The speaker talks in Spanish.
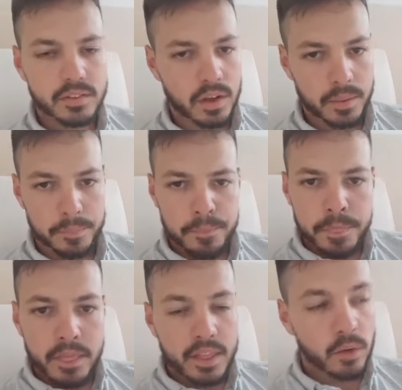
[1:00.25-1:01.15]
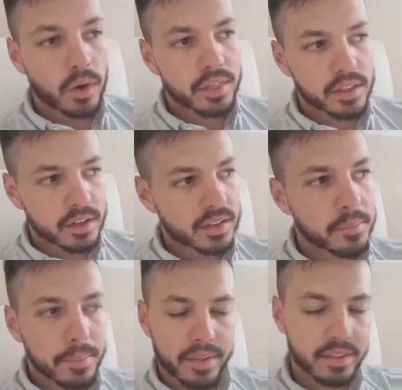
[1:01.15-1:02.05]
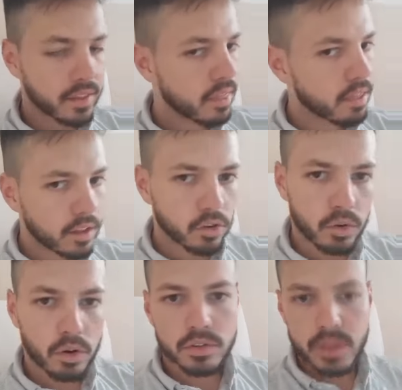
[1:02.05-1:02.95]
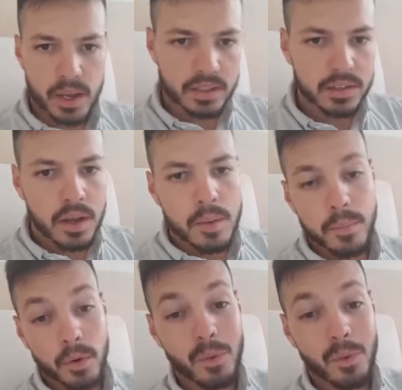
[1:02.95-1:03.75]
O sea, tengo una cierta impaciencia todos los días por